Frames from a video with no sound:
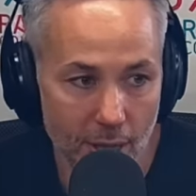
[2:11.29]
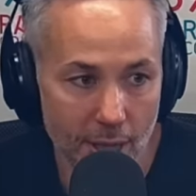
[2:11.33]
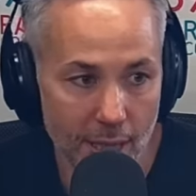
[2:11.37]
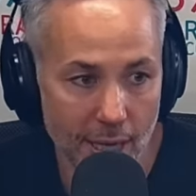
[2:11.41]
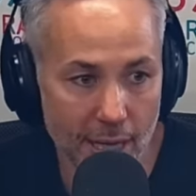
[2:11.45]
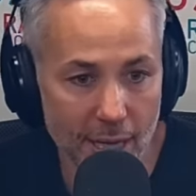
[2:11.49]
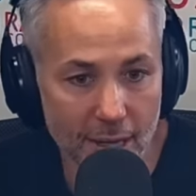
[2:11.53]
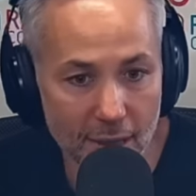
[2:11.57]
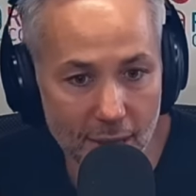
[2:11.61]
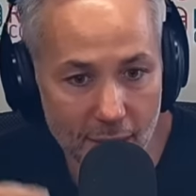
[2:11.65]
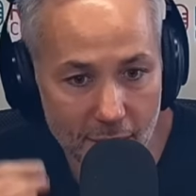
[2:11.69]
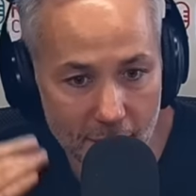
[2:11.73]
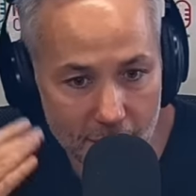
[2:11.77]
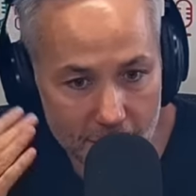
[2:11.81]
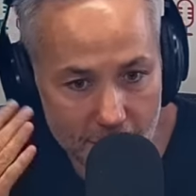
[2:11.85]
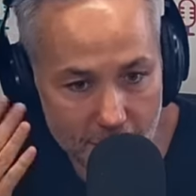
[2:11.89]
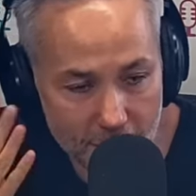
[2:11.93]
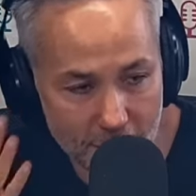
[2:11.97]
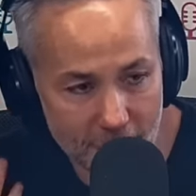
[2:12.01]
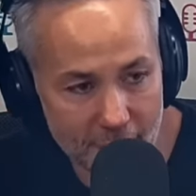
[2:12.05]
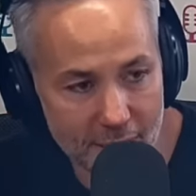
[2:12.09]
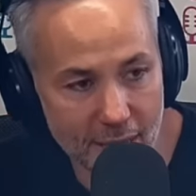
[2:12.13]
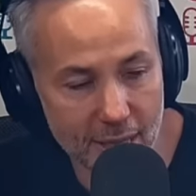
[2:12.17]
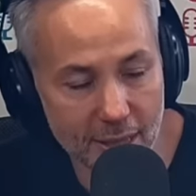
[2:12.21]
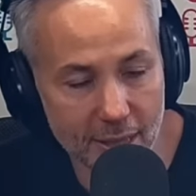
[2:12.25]
es
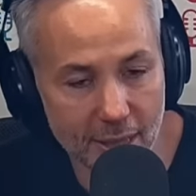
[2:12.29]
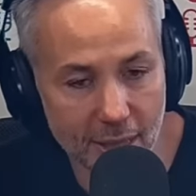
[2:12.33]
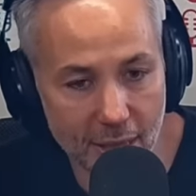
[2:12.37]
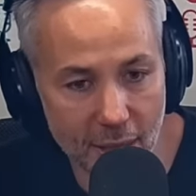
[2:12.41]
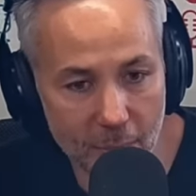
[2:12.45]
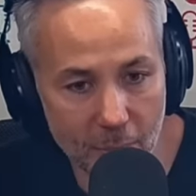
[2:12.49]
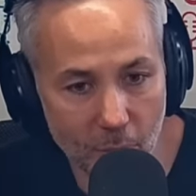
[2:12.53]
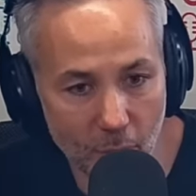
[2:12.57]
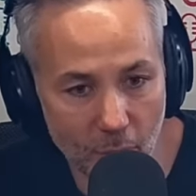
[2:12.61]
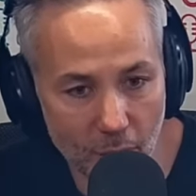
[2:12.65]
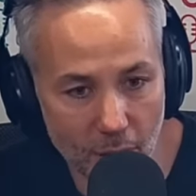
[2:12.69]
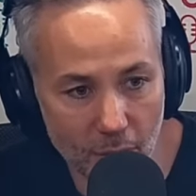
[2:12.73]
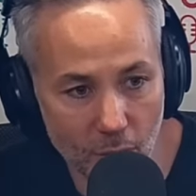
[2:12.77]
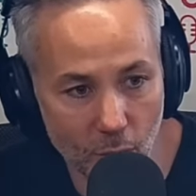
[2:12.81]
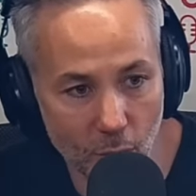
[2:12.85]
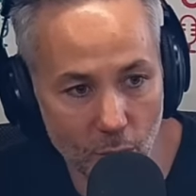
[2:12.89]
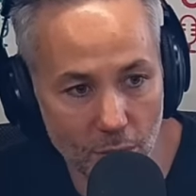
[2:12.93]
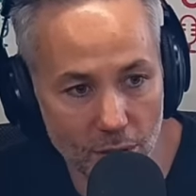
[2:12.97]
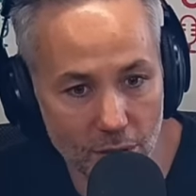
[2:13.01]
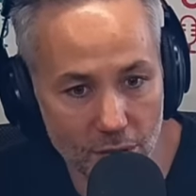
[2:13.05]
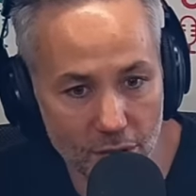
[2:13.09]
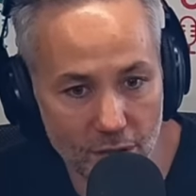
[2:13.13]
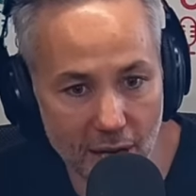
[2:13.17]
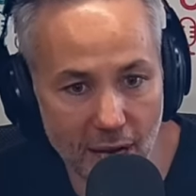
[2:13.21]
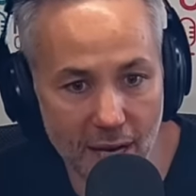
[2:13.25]
dependiente del Poder
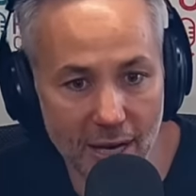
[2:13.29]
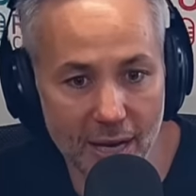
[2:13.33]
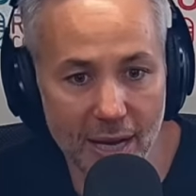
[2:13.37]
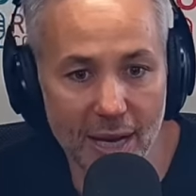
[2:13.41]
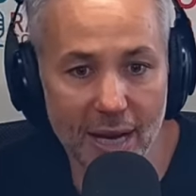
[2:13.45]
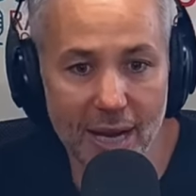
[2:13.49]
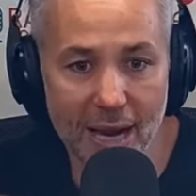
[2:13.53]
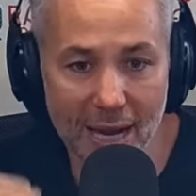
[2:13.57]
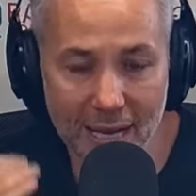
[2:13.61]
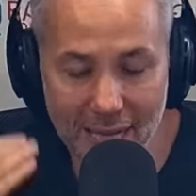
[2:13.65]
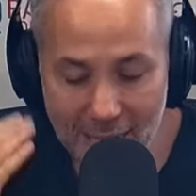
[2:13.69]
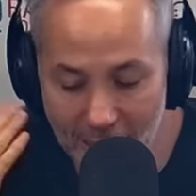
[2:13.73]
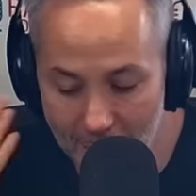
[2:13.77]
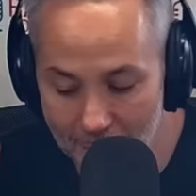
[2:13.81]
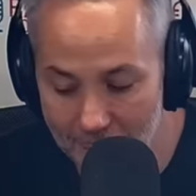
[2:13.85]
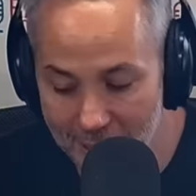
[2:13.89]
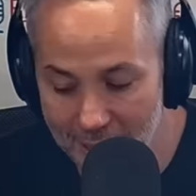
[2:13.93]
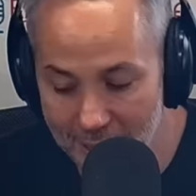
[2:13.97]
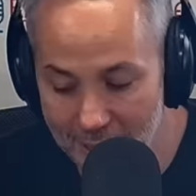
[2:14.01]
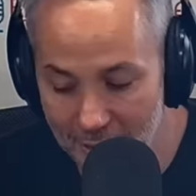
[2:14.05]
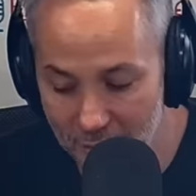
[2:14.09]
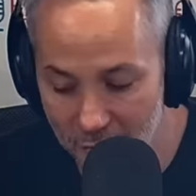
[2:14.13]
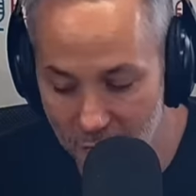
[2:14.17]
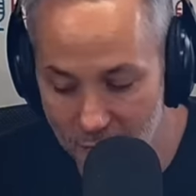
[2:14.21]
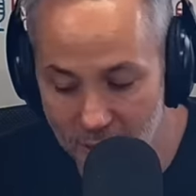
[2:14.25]
Judicial, es la
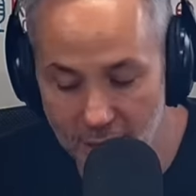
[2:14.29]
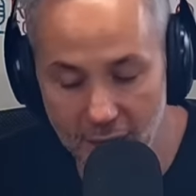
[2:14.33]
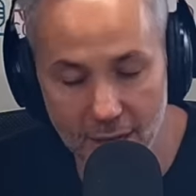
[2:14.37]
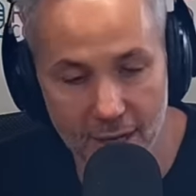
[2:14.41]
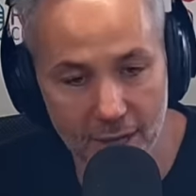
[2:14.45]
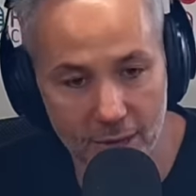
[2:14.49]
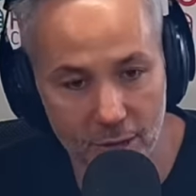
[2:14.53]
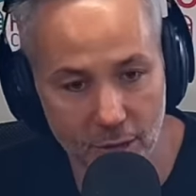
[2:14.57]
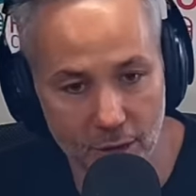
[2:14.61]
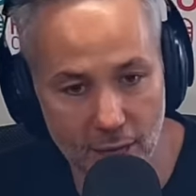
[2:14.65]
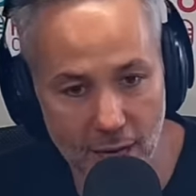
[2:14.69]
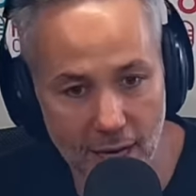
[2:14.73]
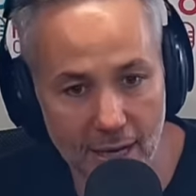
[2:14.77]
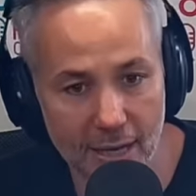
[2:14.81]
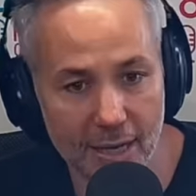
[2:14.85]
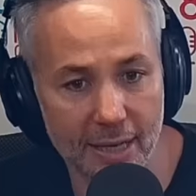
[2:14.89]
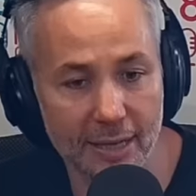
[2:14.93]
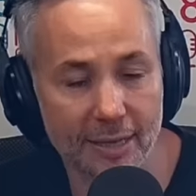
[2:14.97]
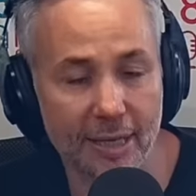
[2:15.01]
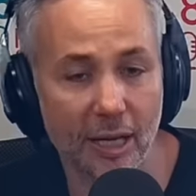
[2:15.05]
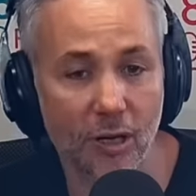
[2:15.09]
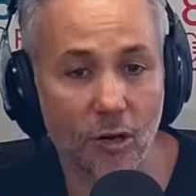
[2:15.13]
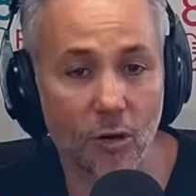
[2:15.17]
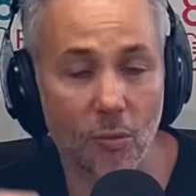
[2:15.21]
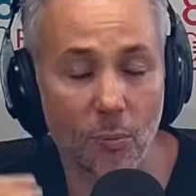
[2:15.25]
Cámara Nacional Electoral,
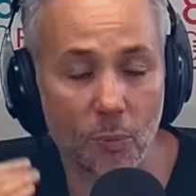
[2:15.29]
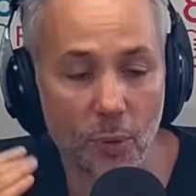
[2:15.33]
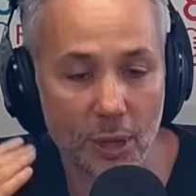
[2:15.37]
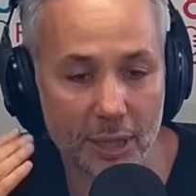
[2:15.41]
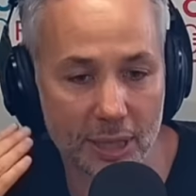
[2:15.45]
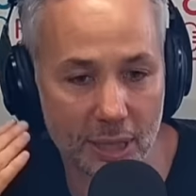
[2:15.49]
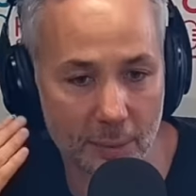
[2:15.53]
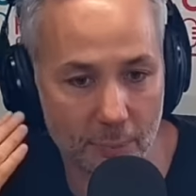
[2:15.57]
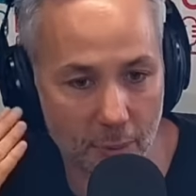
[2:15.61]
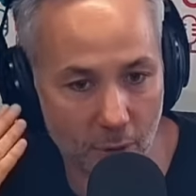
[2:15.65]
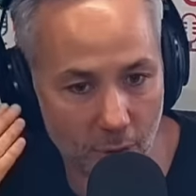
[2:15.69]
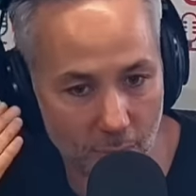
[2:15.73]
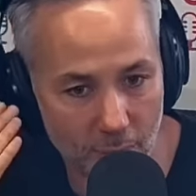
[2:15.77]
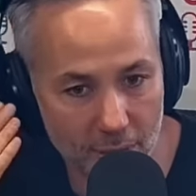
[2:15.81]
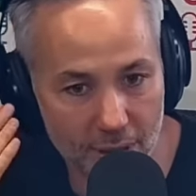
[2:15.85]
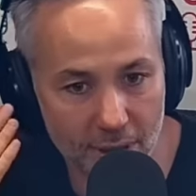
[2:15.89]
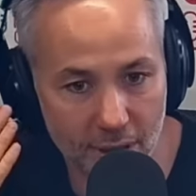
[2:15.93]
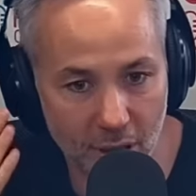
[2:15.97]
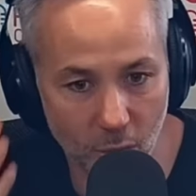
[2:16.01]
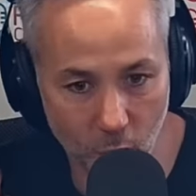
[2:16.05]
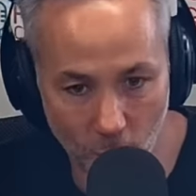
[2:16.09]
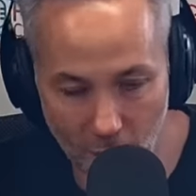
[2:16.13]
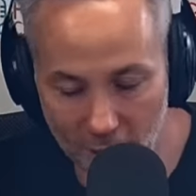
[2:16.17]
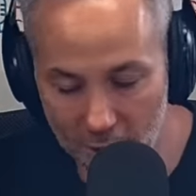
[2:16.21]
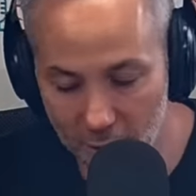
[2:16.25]
está compuesta por
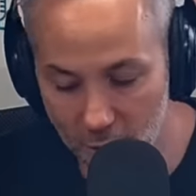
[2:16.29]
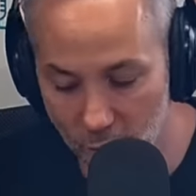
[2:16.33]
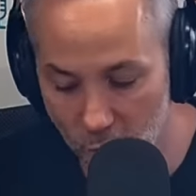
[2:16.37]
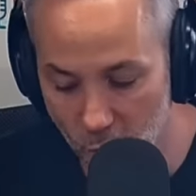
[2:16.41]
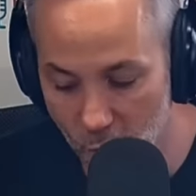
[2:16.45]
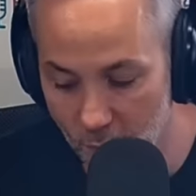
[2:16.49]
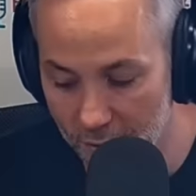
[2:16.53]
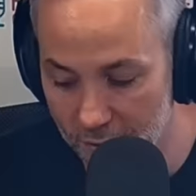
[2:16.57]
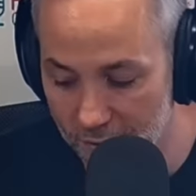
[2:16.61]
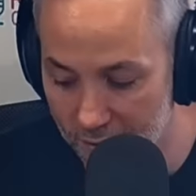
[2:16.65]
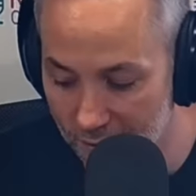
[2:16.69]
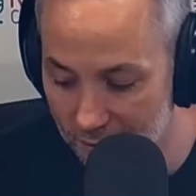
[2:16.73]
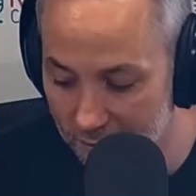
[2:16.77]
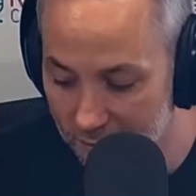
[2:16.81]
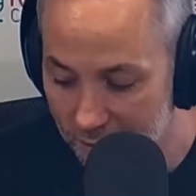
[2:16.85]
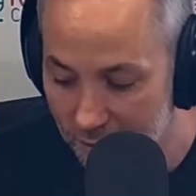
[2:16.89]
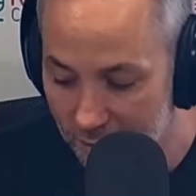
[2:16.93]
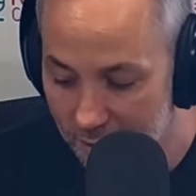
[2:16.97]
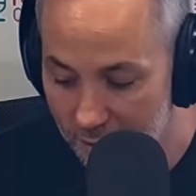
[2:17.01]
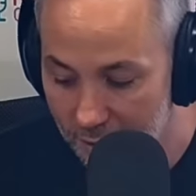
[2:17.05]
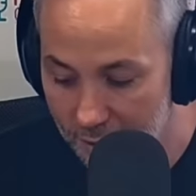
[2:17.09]
24 jueces